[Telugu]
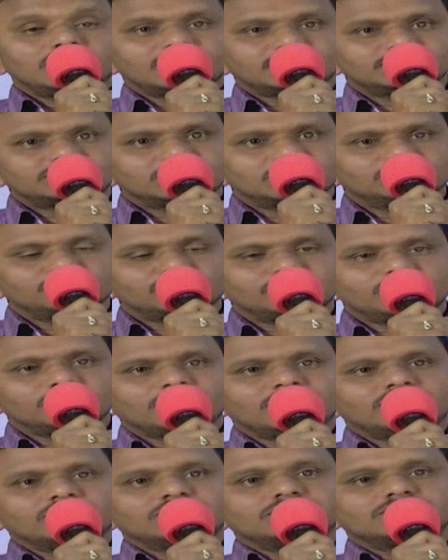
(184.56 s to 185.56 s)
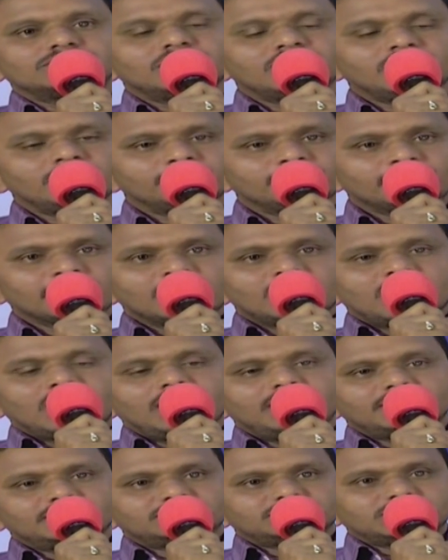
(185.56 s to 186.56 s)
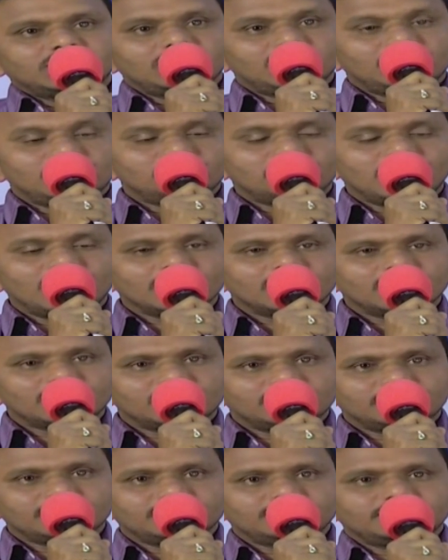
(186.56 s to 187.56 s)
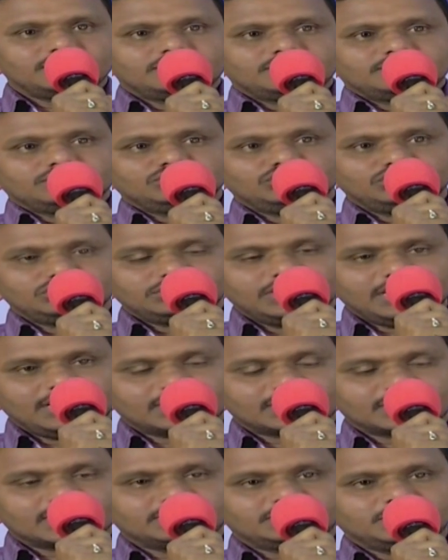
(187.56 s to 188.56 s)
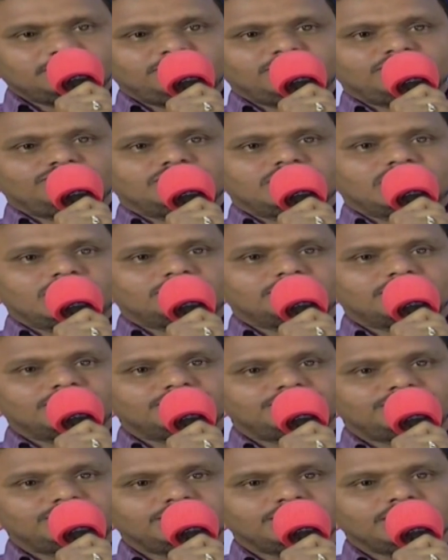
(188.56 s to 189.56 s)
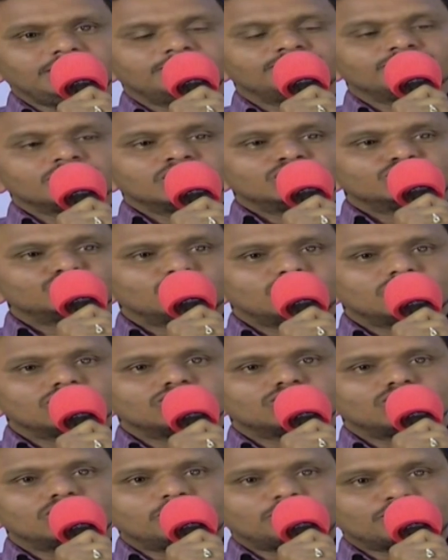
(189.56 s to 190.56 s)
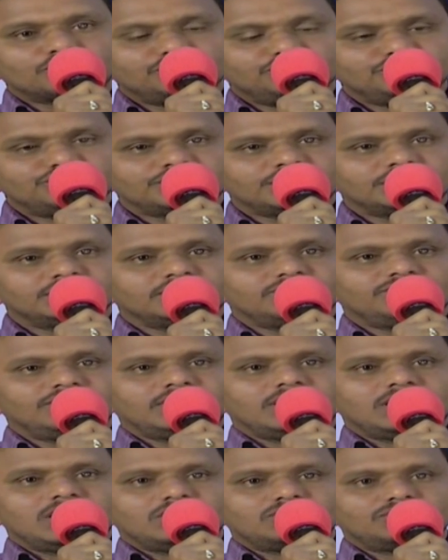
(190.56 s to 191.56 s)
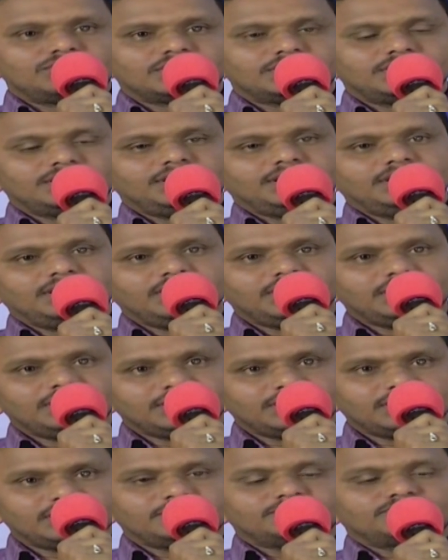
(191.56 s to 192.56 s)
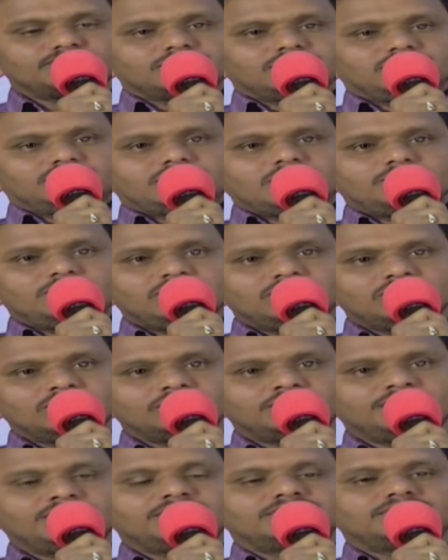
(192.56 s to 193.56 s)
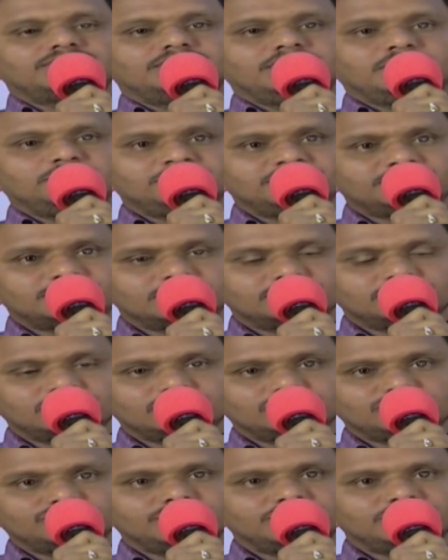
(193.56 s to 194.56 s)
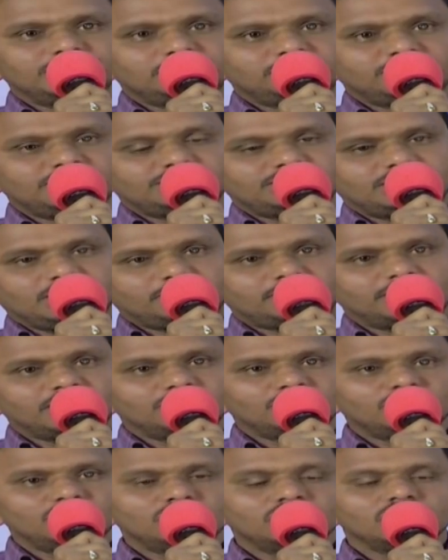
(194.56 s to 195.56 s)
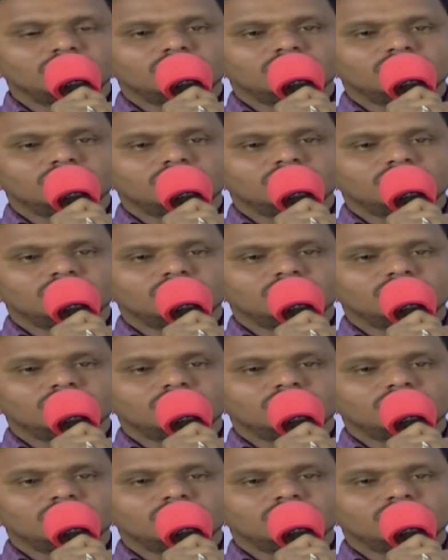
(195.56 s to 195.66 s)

నచ్చడంతో పడుకోకుండా ఆయన చాలా బాగా అంటే ఈ డైరెక్టర్ చెప్పిన విధానం నచ్చి సో ఇంకో ప్రొడ్యూసర్ అయితే వేరేలాగా ఉంటుందండి నేనే తమిళంలో నేను నిర్మించడం జరుగుతుంది అని చెప్పేసి చెప్పడము